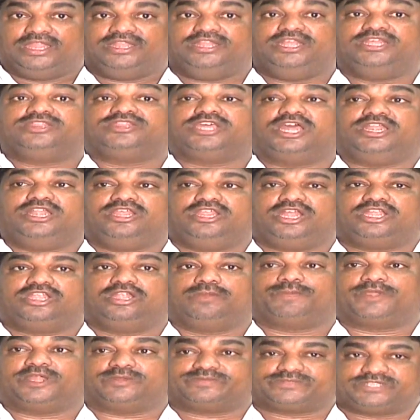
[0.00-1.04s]
నీ
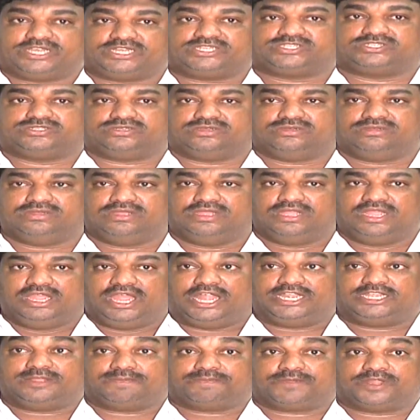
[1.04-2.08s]
తల్లిదండ్రులు ప్రొఫెసర్స్
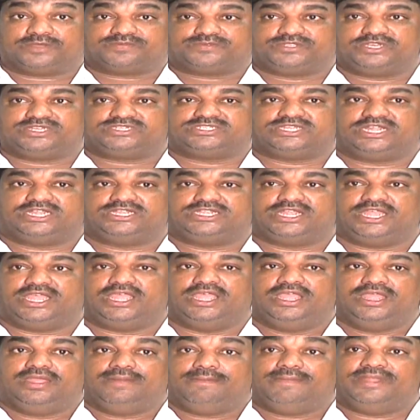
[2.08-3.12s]
అంటే ప్రొఫెసర్స్ అంటే
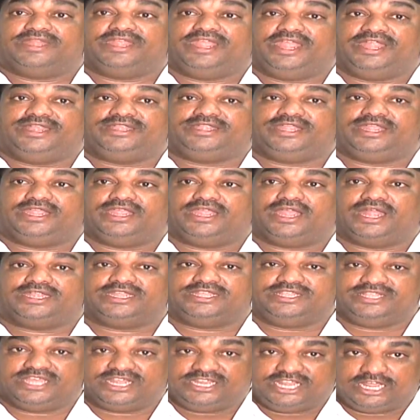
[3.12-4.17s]
మరి ఏంటి అంటే
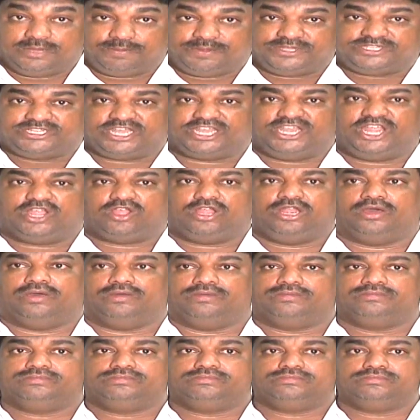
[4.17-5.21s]
ఇదే నేర్పించా నీకులో
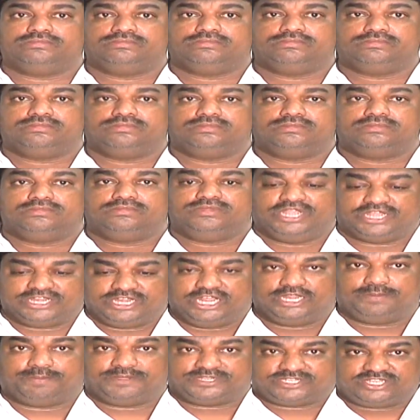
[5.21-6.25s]
నీకు
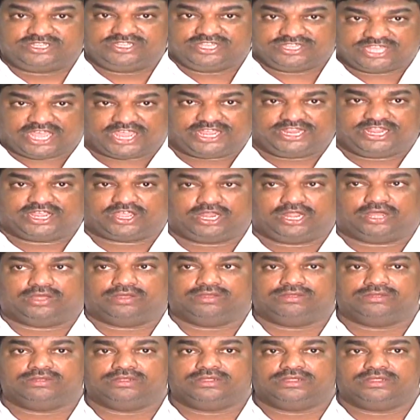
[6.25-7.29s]
నేర్పించింది ఇదా ఎన్నికలో
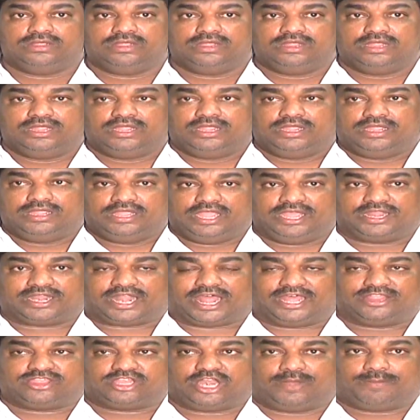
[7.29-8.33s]
ఏ
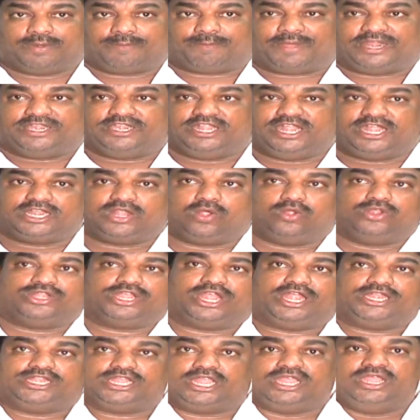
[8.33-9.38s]
రాత్రి అప్పుడు పన్నెండు గంటలకు
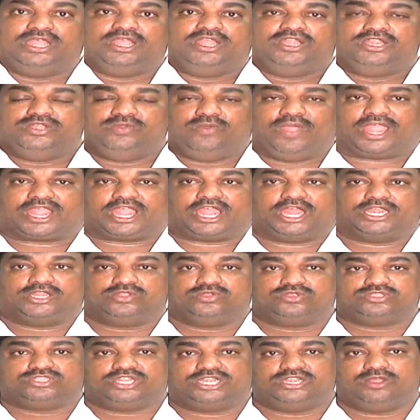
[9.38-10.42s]
ఒంటి గంటకి నువ్వు ఎక్కడ
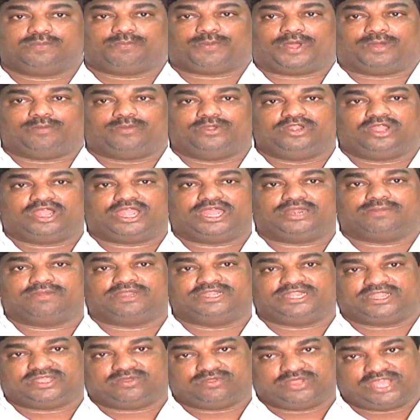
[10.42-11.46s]
చూసినా నువ్వు పబ్బుల్లో
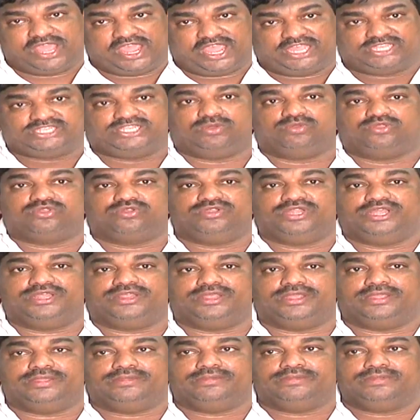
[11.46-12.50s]
కనబడి నీకు ఇదే జీవితం నీది